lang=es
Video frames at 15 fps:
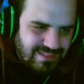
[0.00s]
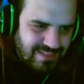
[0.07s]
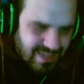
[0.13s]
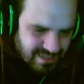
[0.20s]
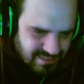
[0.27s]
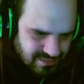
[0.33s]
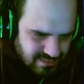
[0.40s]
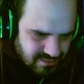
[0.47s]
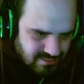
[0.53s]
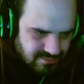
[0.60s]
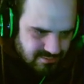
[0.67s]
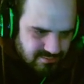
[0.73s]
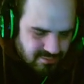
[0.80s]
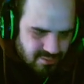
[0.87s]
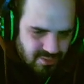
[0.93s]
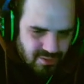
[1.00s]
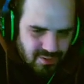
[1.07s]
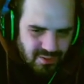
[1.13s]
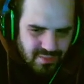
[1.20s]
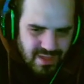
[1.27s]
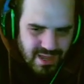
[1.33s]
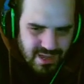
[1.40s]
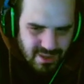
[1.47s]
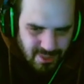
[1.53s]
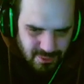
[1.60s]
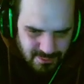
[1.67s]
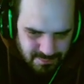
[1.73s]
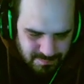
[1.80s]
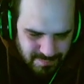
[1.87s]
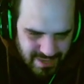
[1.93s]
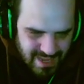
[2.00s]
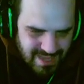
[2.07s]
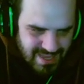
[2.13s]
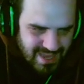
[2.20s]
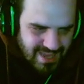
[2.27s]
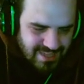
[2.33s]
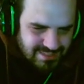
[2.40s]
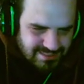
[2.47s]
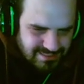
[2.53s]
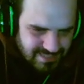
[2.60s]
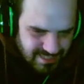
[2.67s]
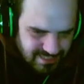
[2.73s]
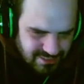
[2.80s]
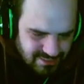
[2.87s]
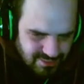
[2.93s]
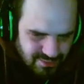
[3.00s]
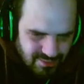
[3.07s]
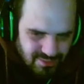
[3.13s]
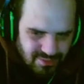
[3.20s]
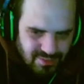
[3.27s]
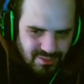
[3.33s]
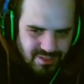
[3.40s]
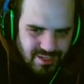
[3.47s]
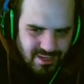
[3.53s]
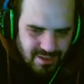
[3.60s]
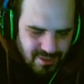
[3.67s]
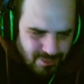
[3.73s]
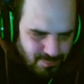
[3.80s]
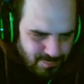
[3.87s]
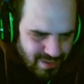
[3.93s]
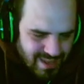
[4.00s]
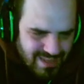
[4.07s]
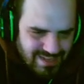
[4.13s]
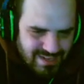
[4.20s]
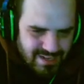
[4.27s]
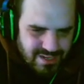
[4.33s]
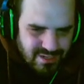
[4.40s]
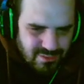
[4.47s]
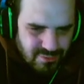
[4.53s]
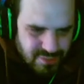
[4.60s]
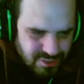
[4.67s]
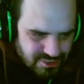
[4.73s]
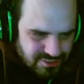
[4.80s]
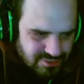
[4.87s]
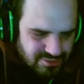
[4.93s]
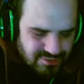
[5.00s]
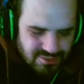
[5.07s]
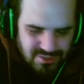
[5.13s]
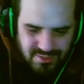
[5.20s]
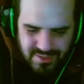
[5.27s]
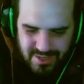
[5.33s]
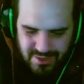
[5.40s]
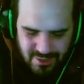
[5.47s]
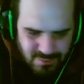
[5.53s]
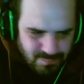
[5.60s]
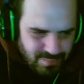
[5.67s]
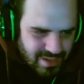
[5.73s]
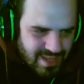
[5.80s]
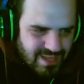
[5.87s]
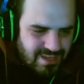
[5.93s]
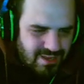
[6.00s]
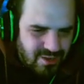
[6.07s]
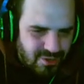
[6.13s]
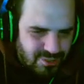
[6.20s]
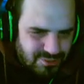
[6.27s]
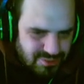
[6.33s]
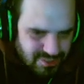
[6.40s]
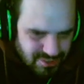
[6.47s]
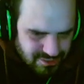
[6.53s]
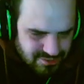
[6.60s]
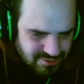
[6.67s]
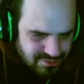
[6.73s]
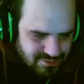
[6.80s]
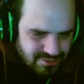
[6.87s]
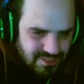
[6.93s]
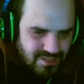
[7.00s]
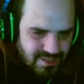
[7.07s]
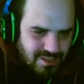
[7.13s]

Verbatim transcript: técnico o de roleplay estricto o de roleplay riguroso o de roleplay ortodoxo.